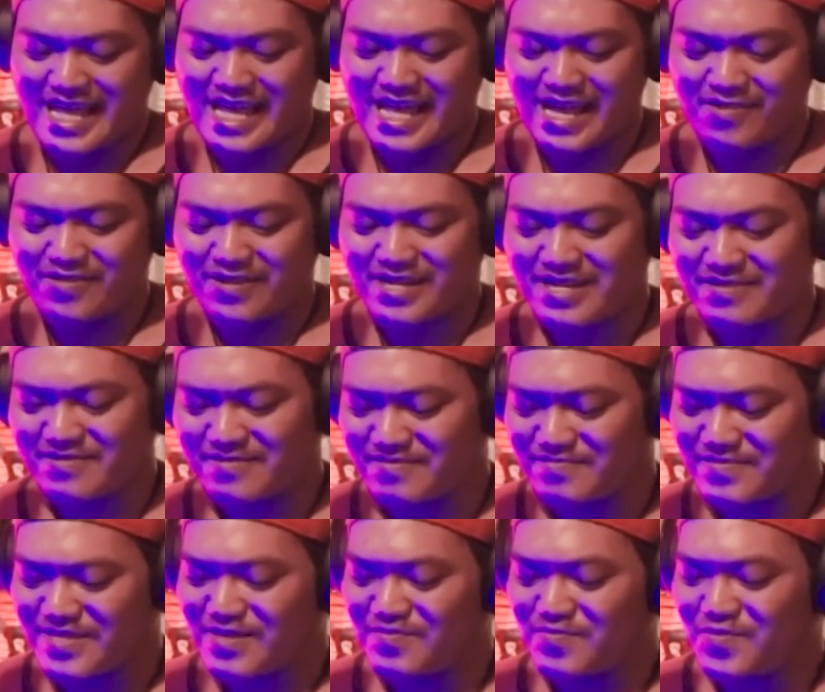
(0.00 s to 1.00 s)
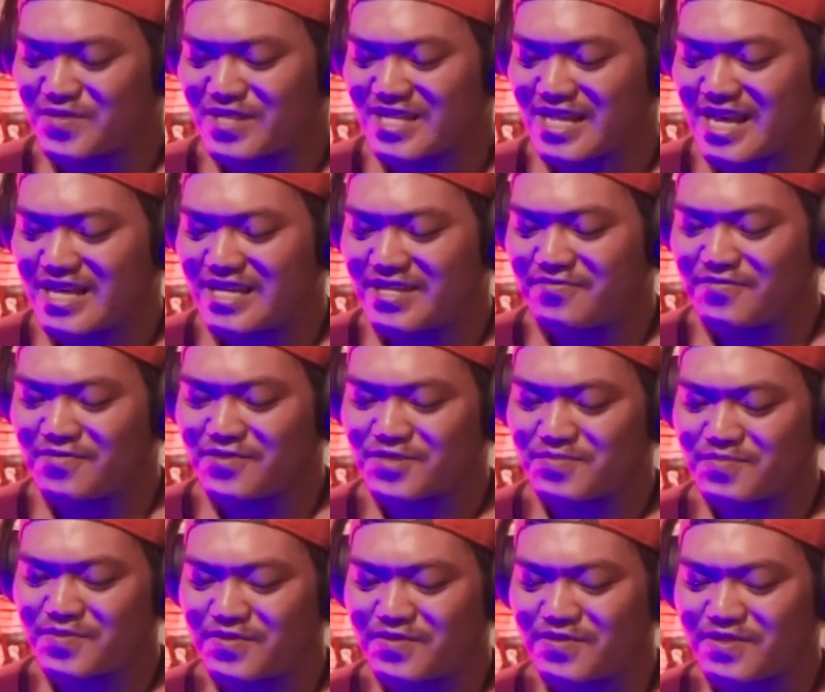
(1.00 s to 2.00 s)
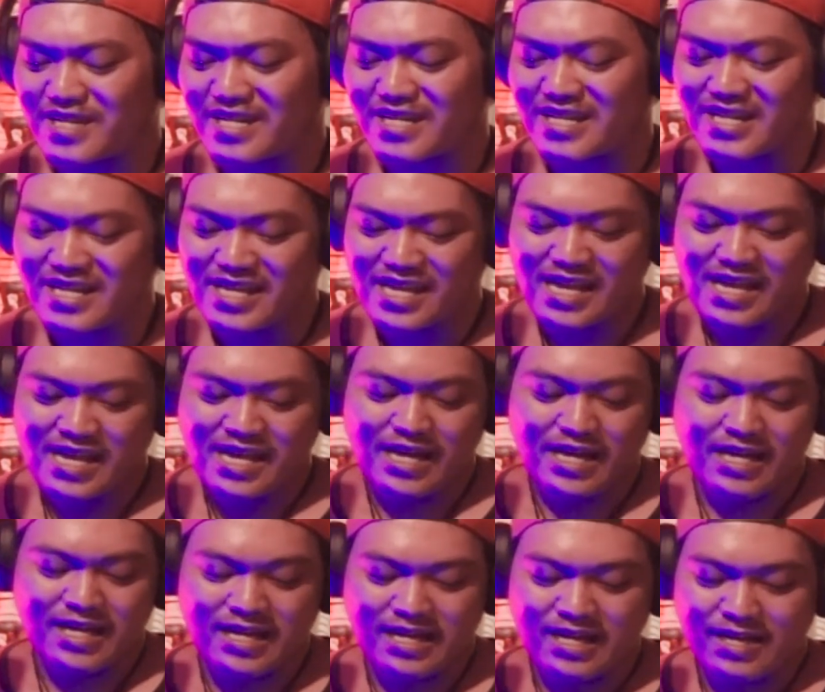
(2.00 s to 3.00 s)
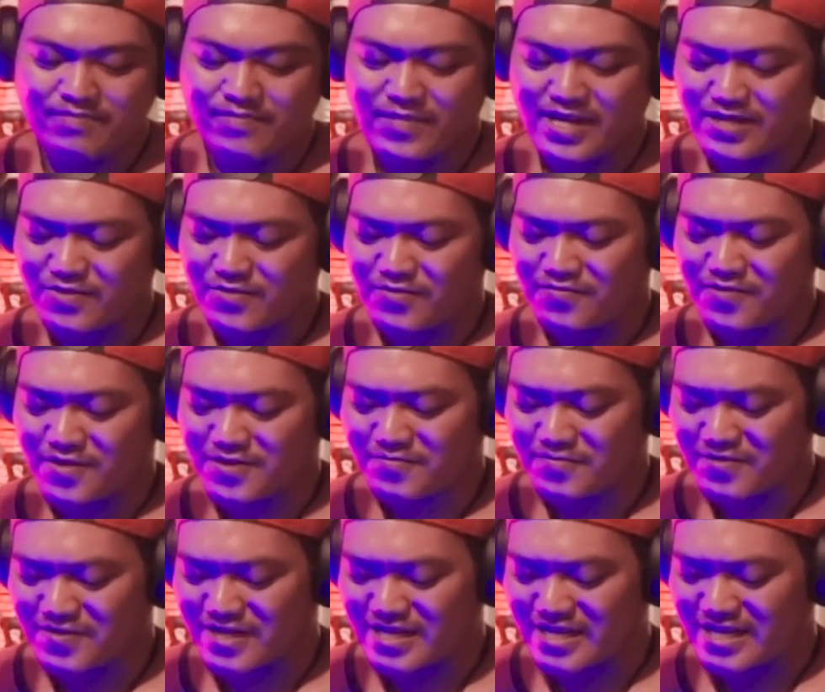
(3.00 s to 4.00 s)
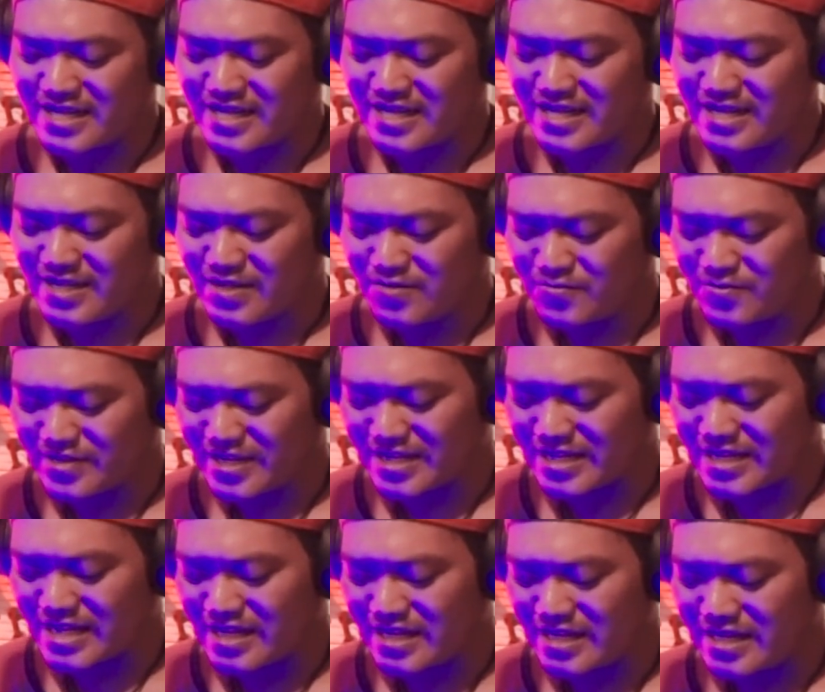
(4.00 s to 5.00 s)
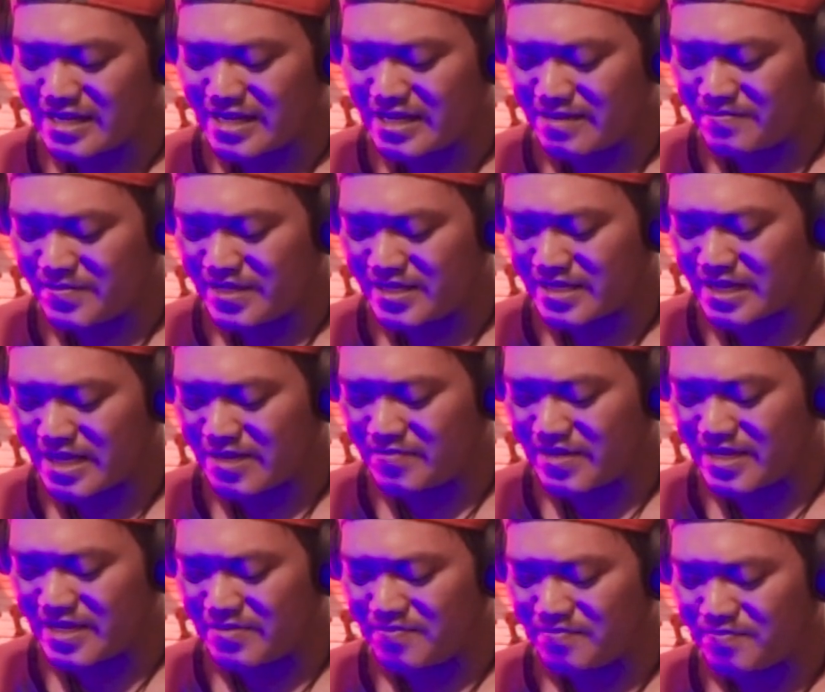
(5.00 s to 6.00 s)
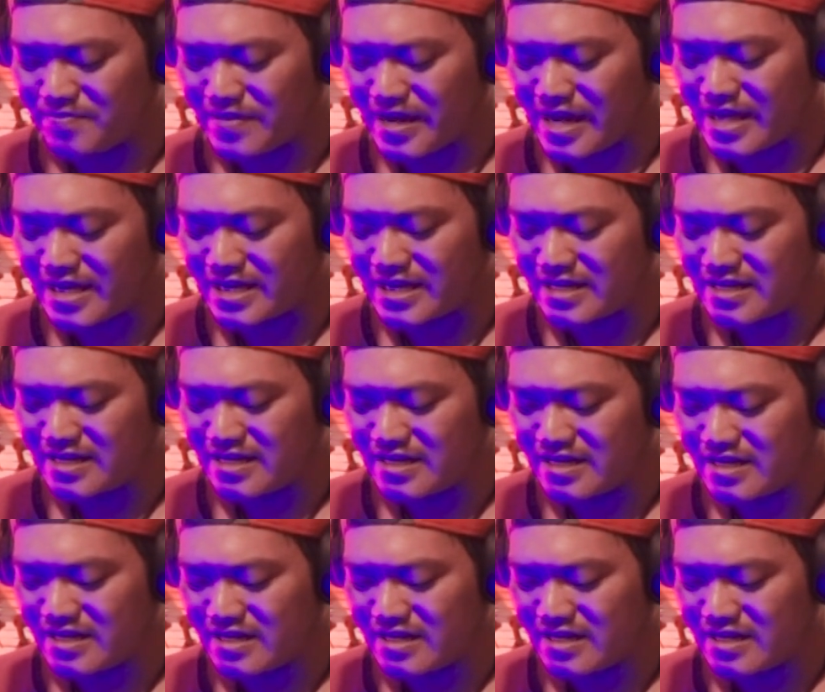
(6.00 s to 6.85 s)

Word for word: Ya, orang menyebutnya ini fosfor. Uh, batu fosfor ini uniknya dia bisa menyimpan